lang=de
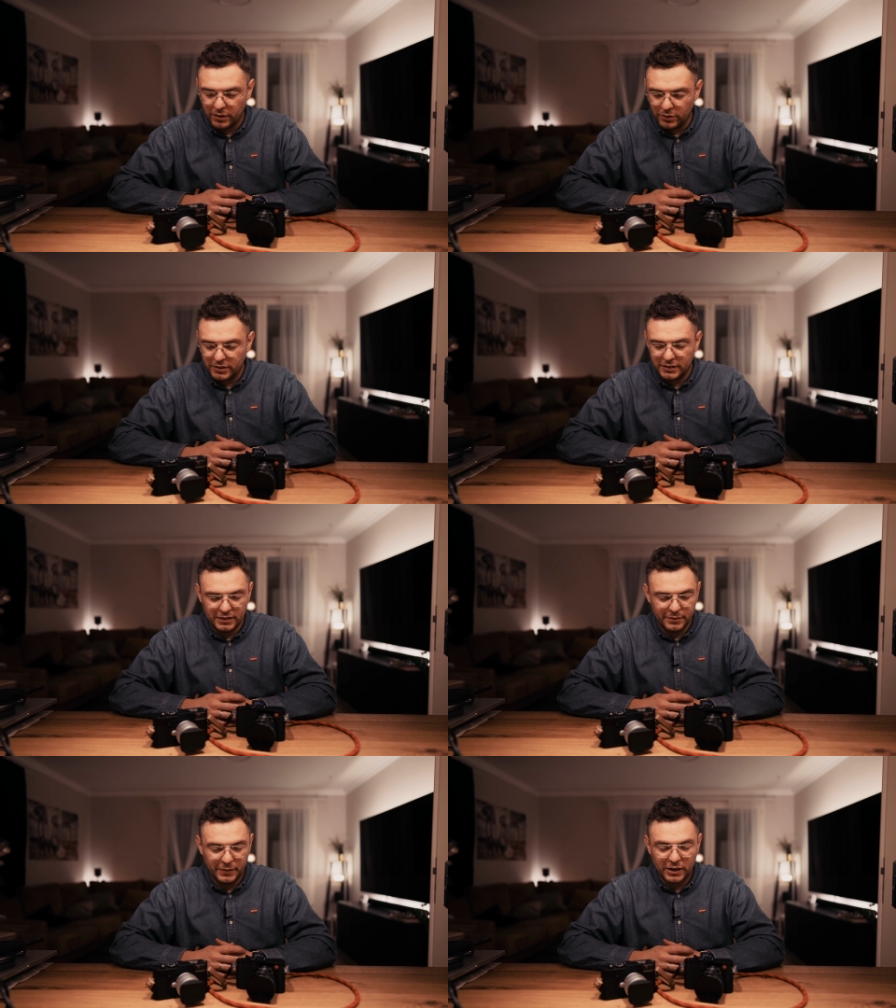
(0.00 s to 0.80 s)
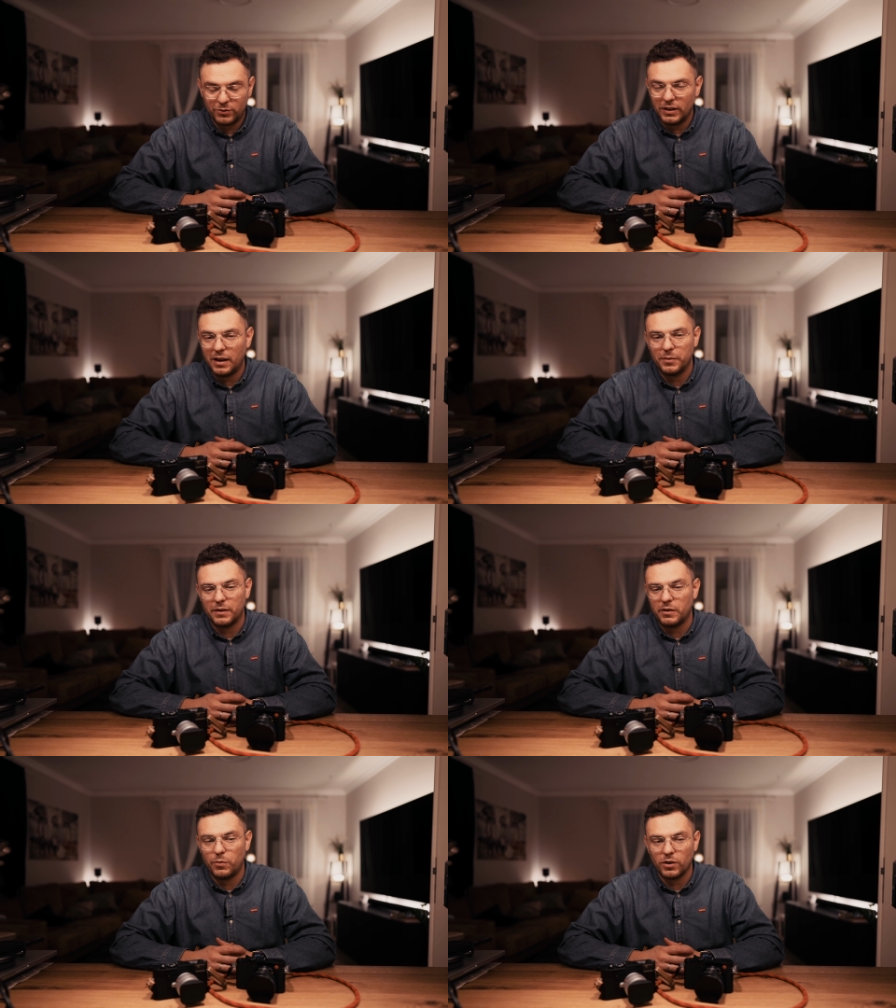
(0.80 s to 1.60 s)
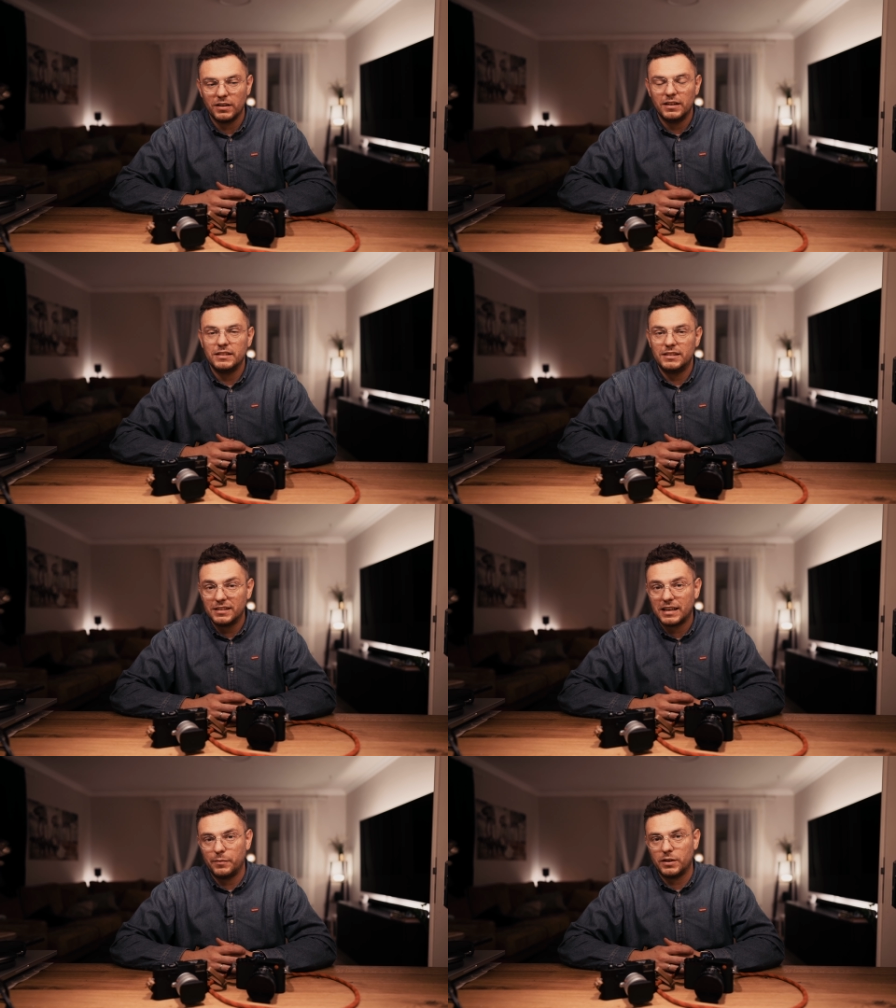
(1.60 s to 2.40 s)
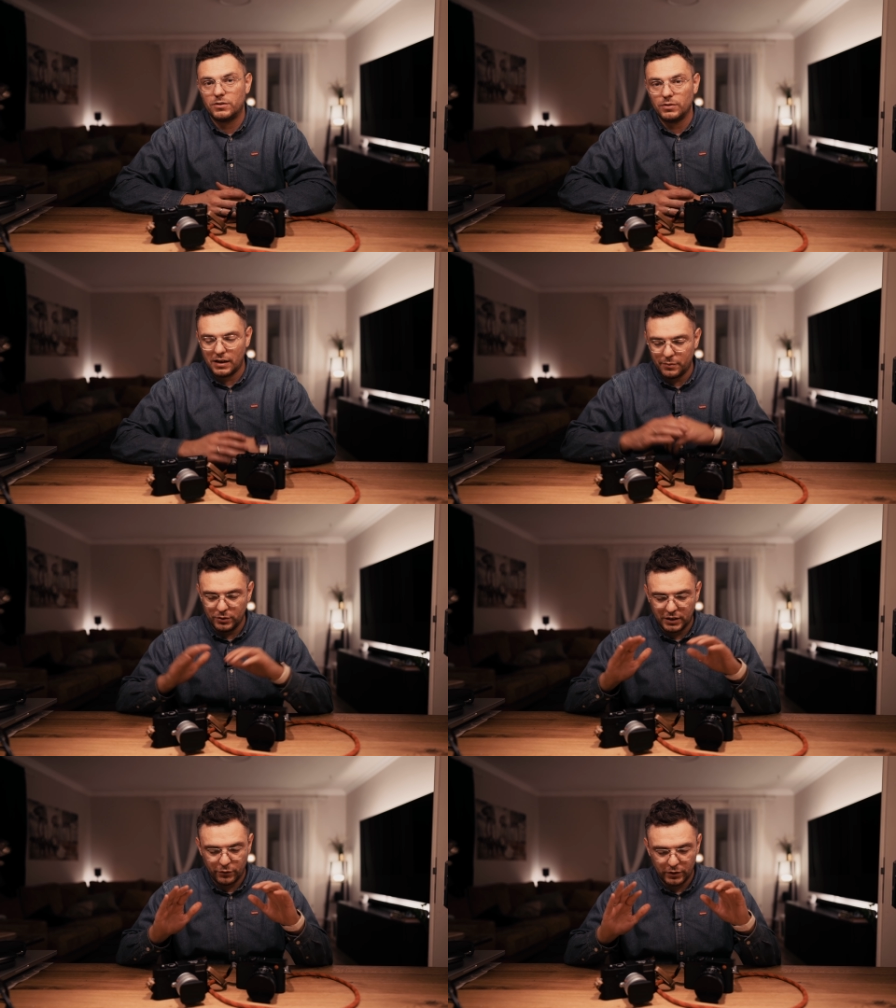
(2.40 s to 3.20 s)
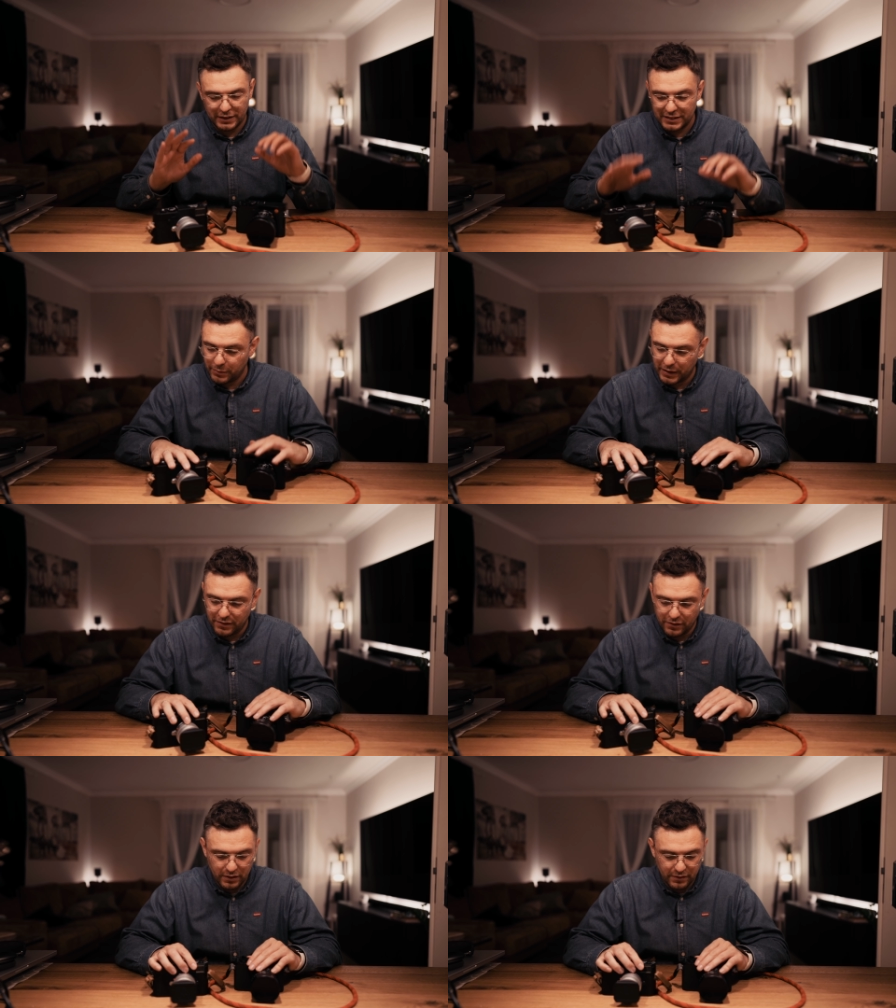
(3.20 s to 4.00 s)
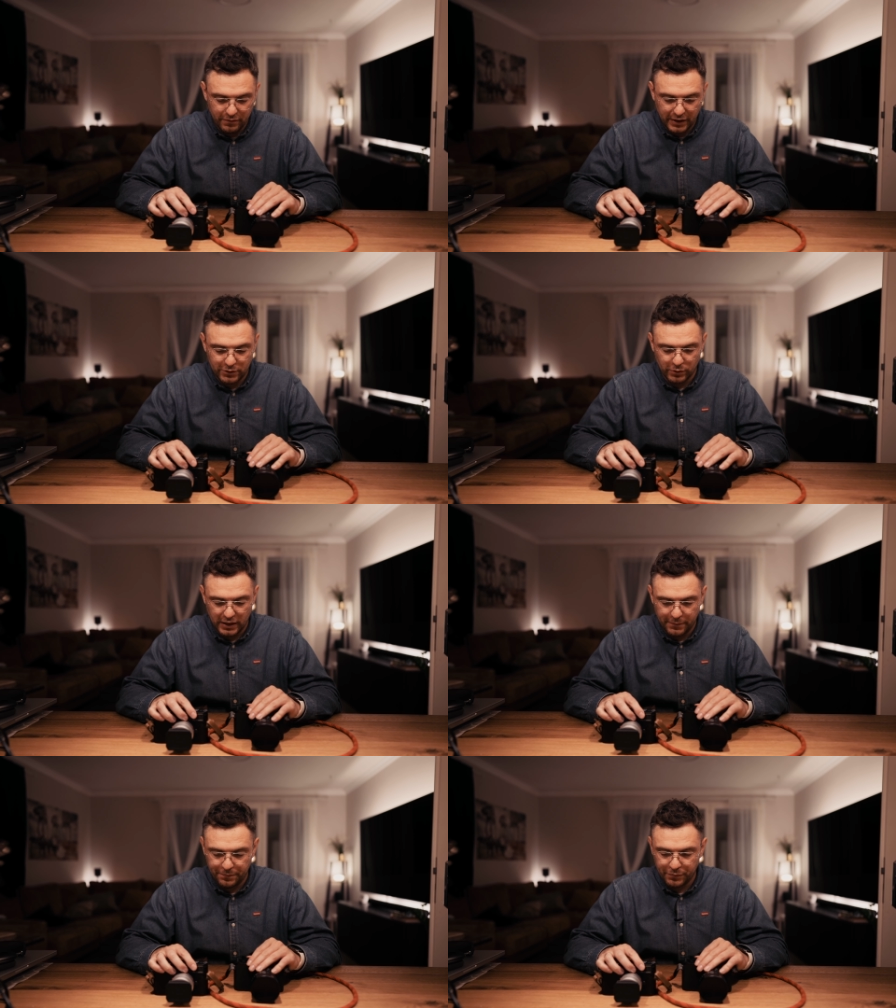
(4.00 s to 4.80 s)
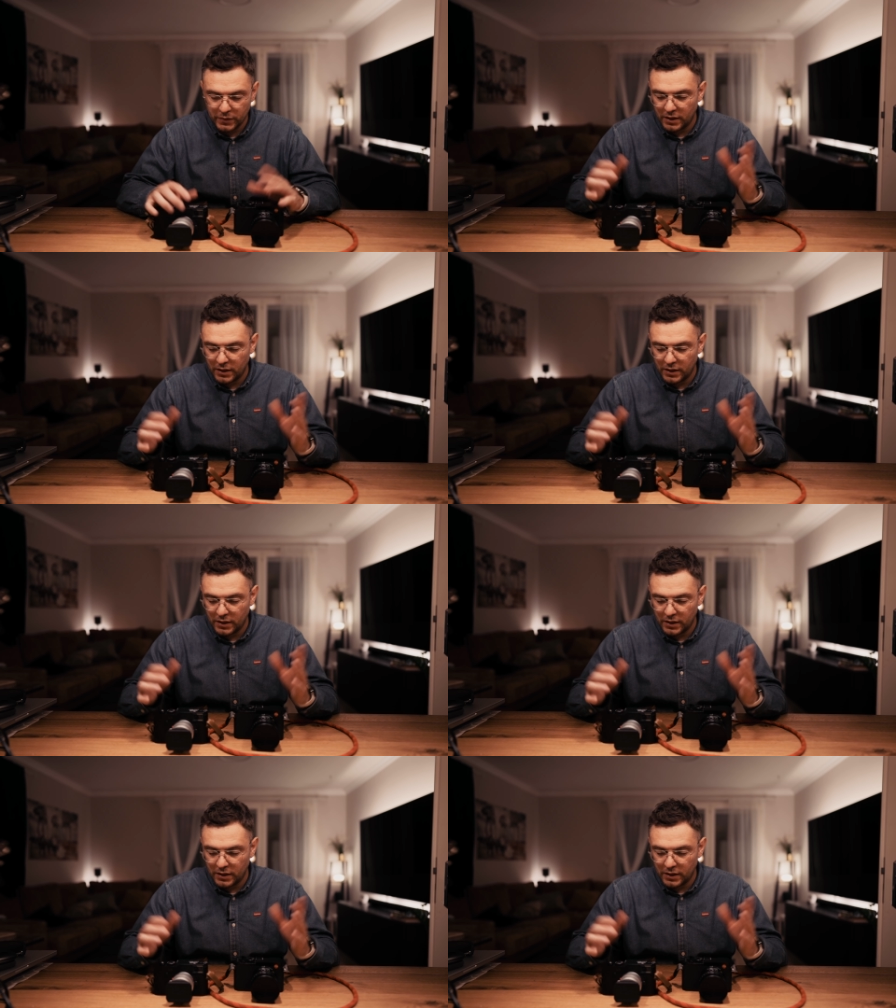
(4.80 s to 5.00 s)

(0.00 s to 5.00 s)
Und ähm, aktuell habe ich einfach Bock, diese Kamera zu haben und dafür dann diese beiden wegzugeben.